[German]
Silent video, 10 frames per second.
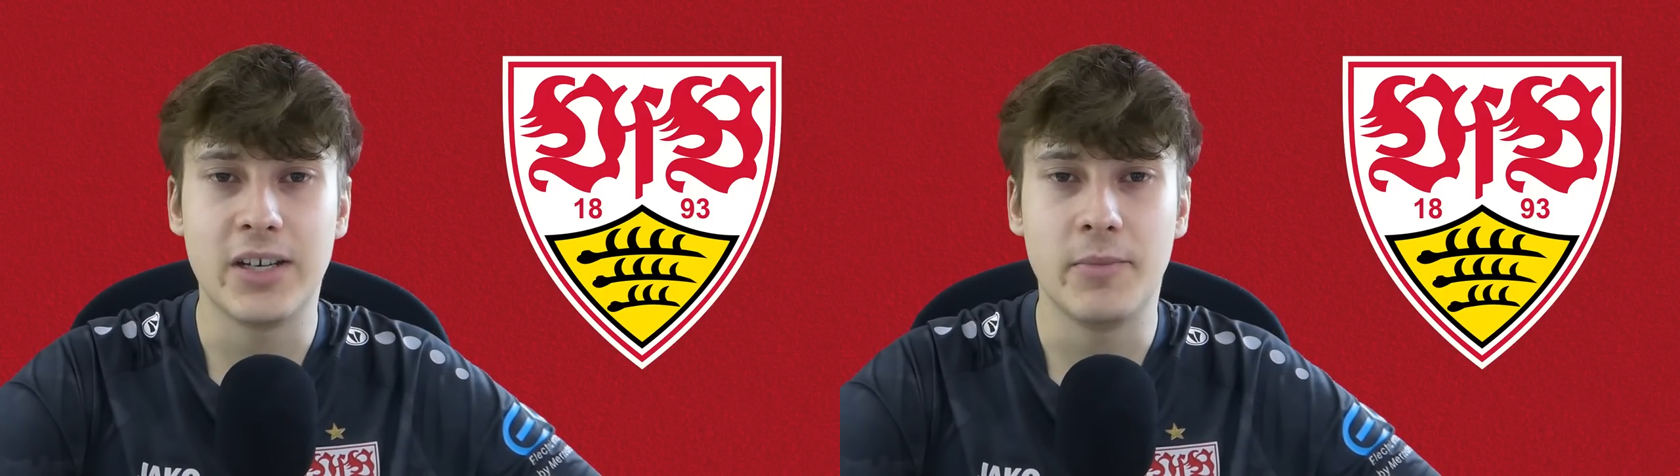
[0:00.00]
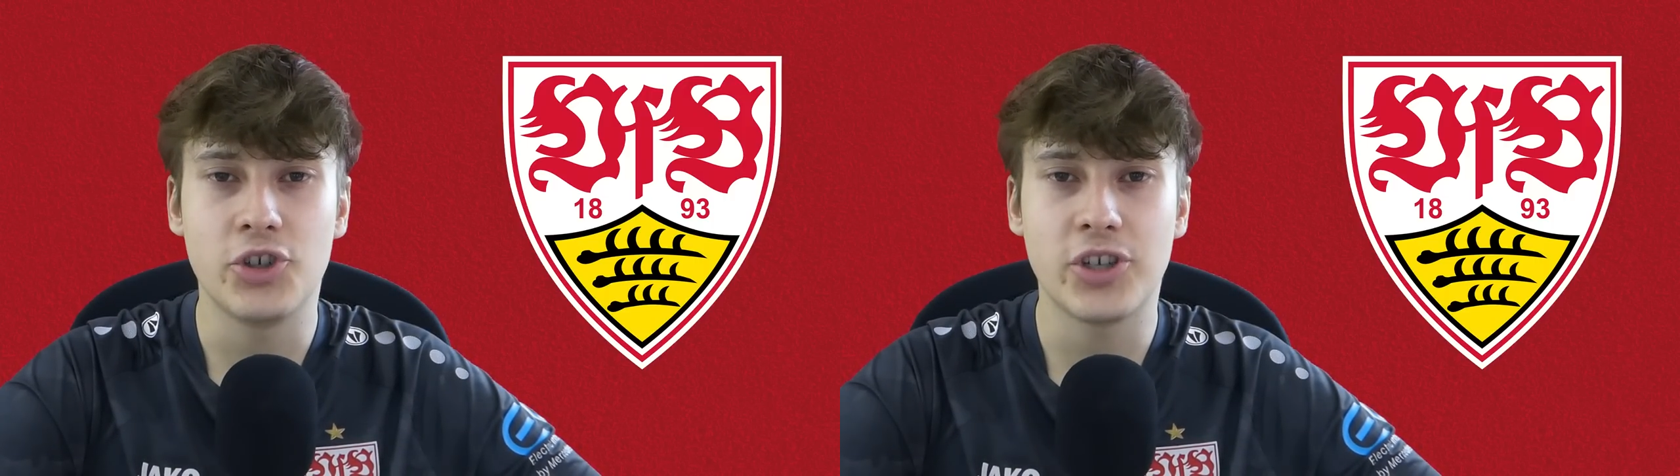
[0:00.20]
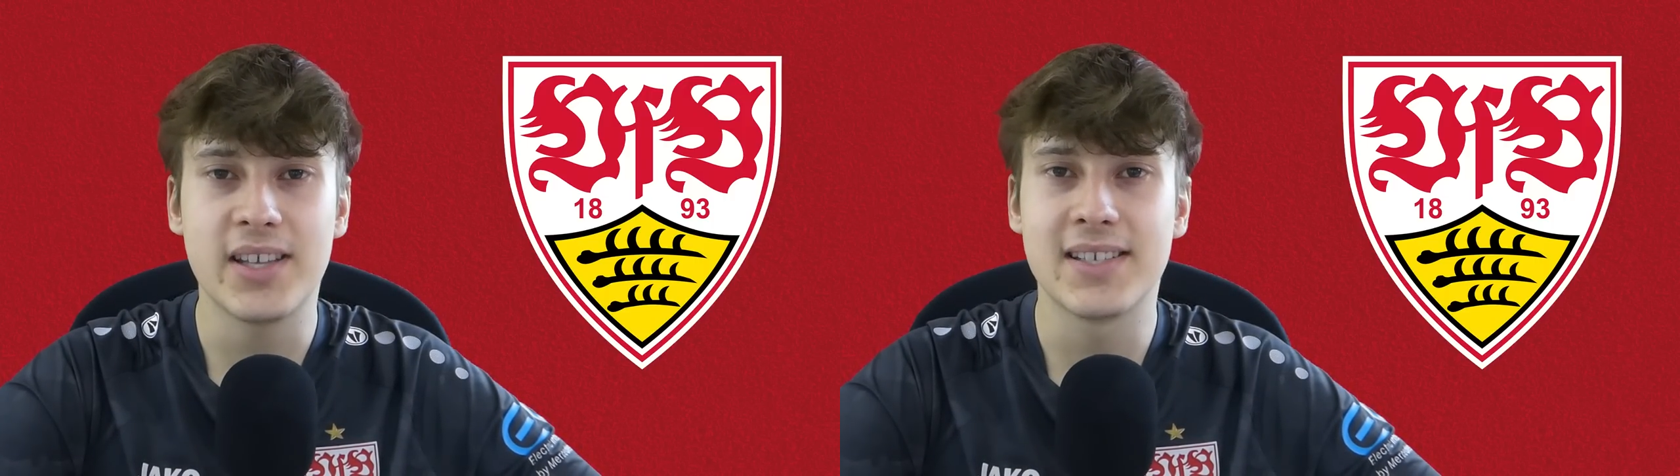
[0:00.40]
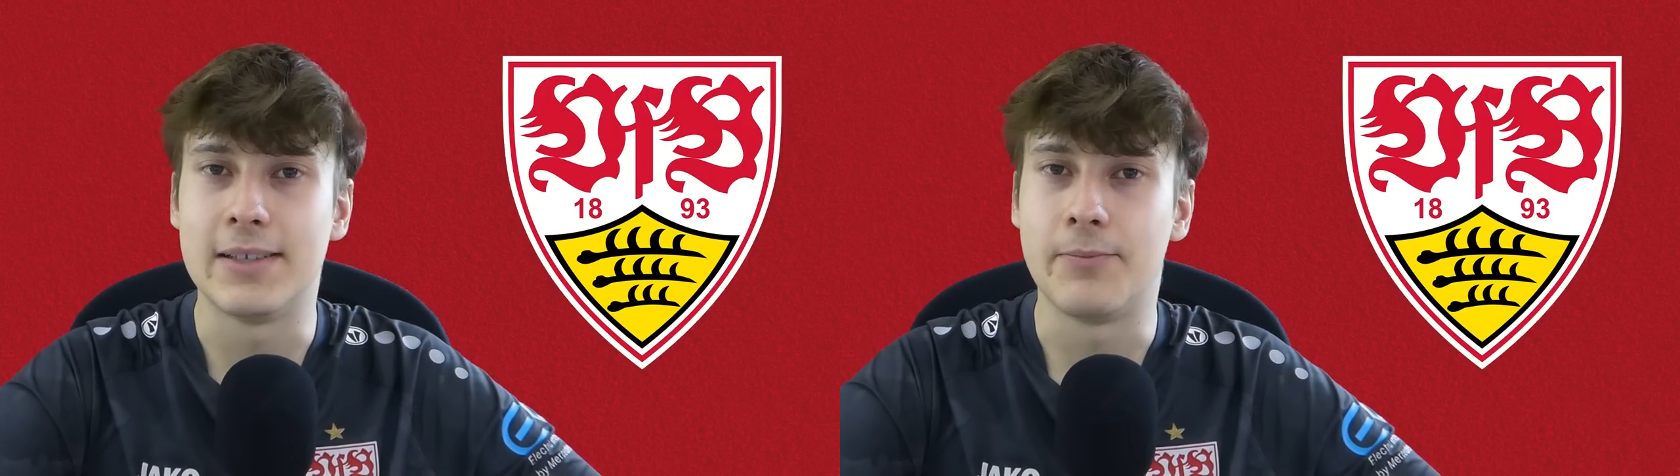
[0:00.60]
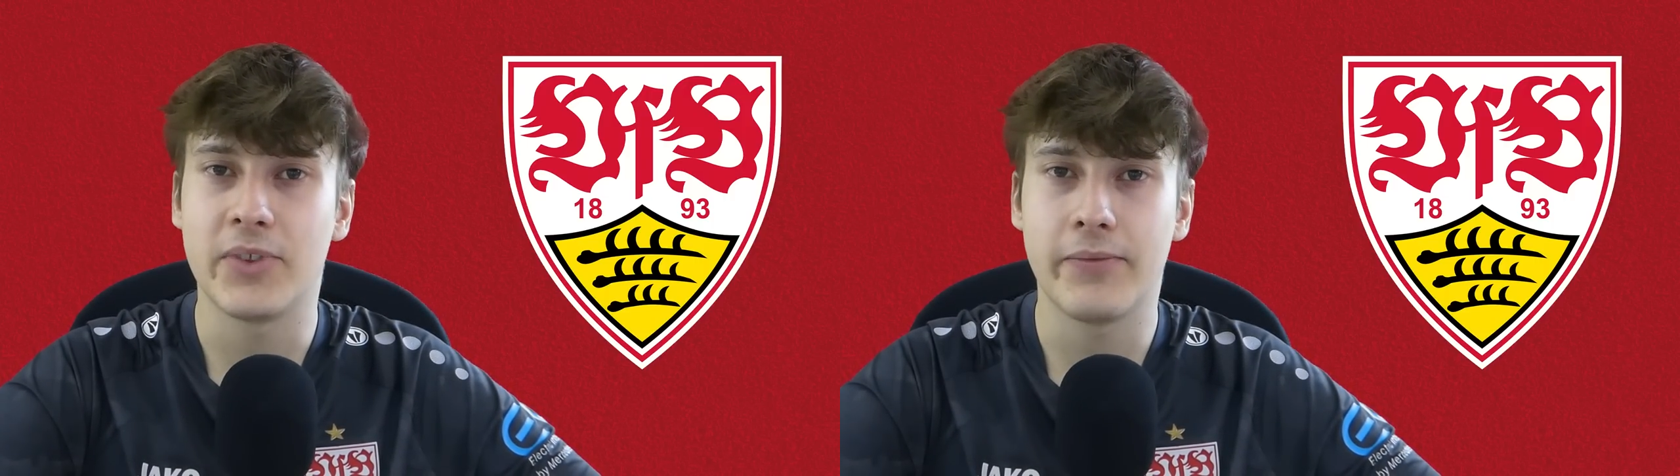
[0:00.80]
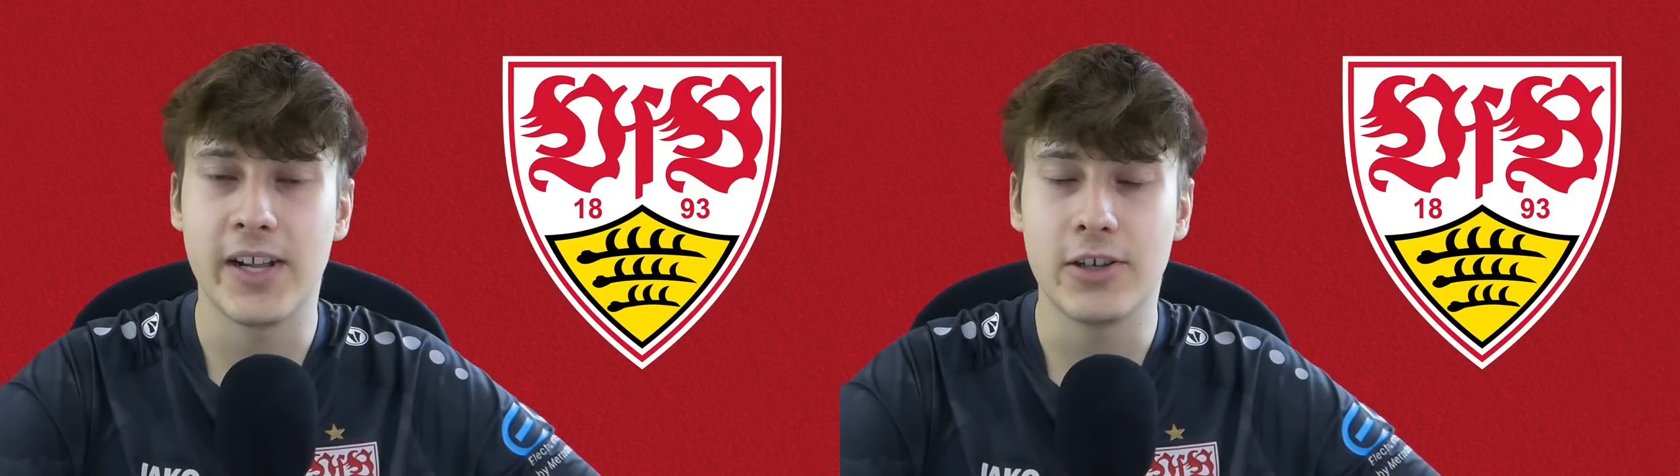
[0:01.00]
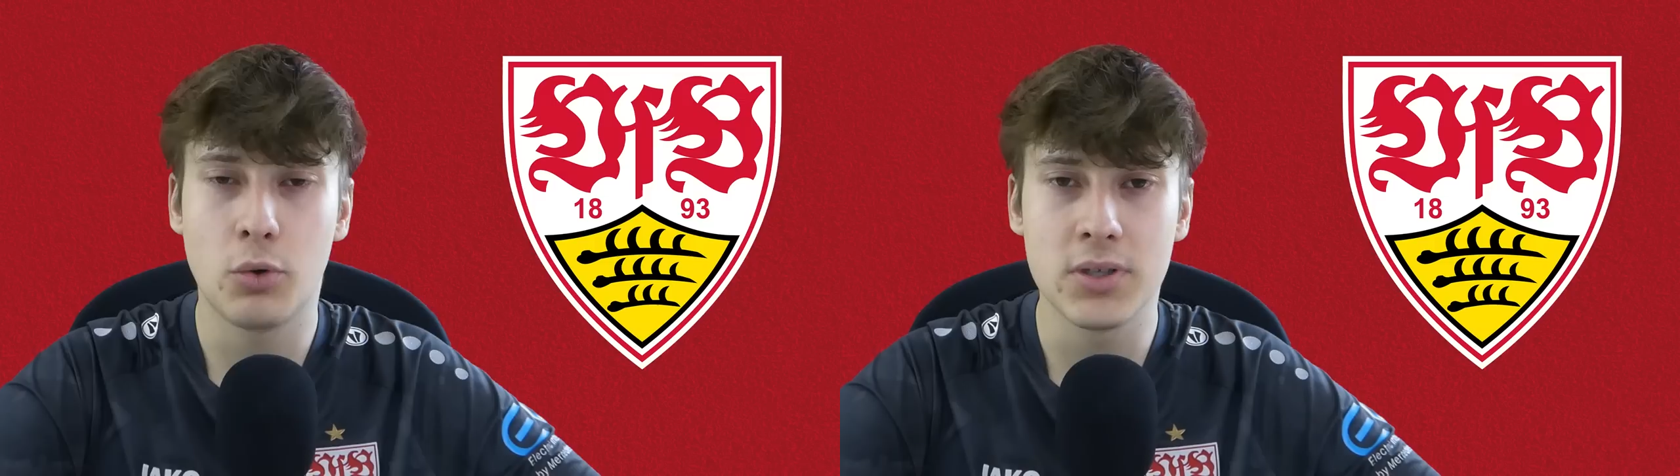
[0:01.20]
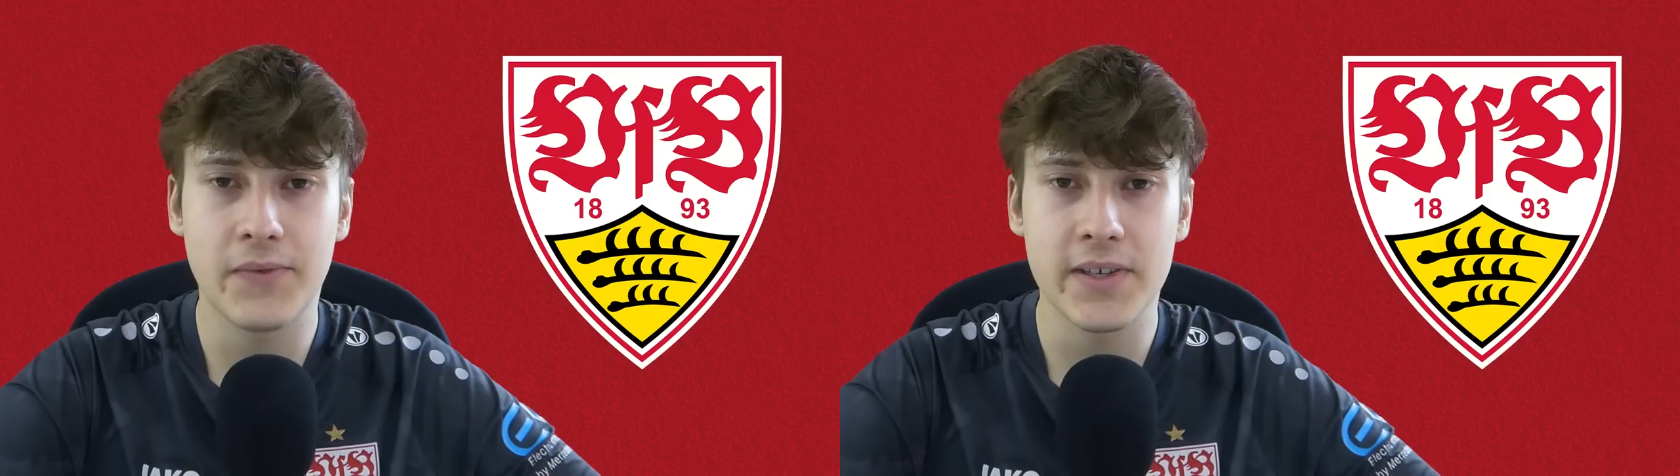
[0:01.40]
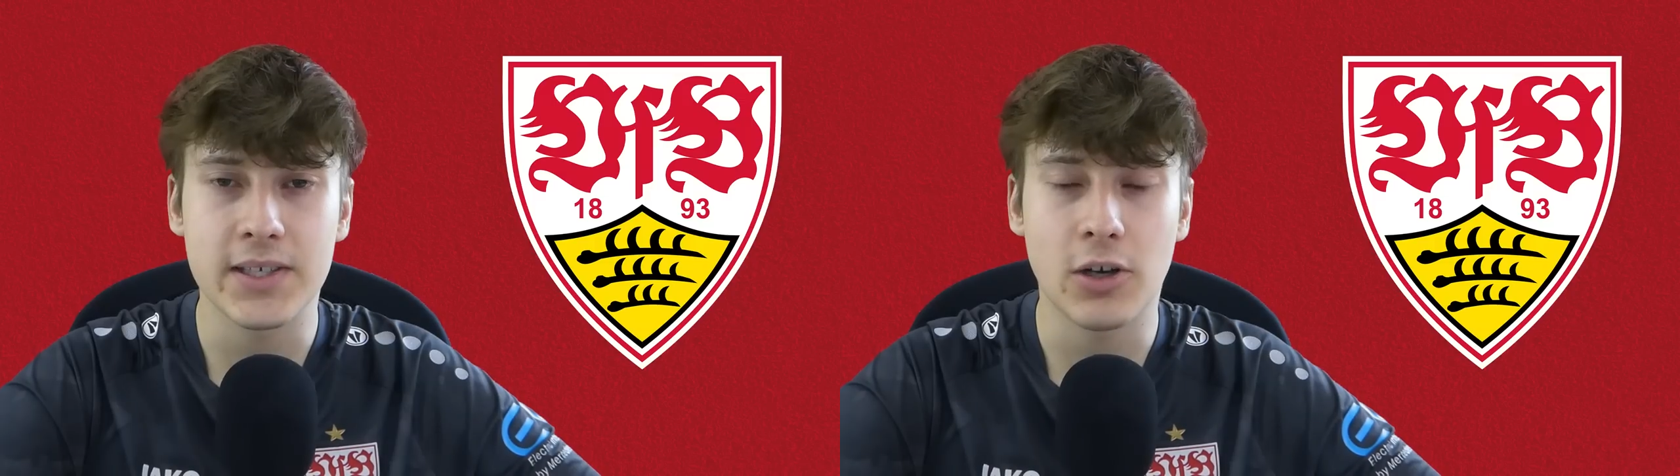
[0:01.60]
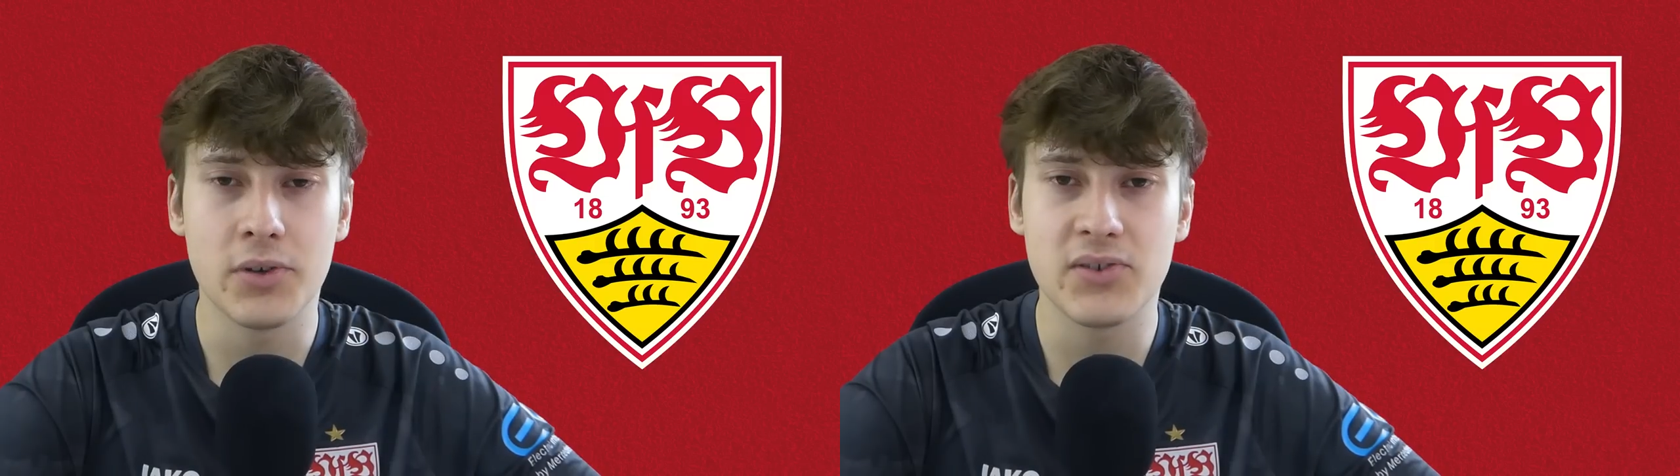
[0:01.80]
nämlich Stenzel fällt
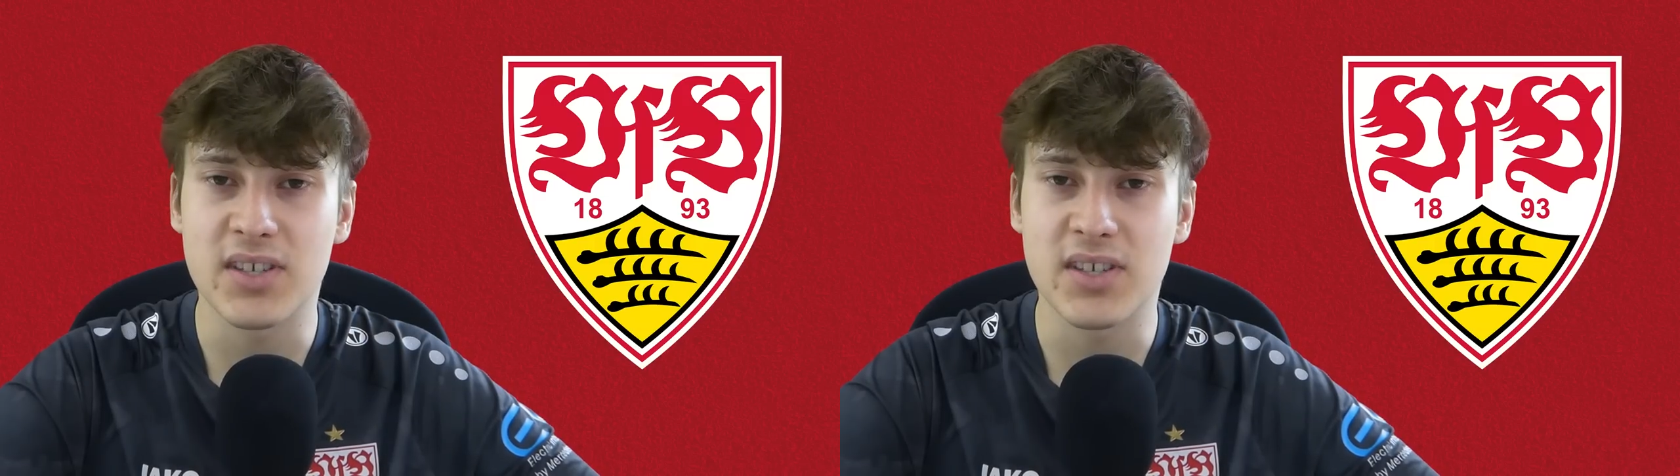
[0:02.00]
kurzfristig aus,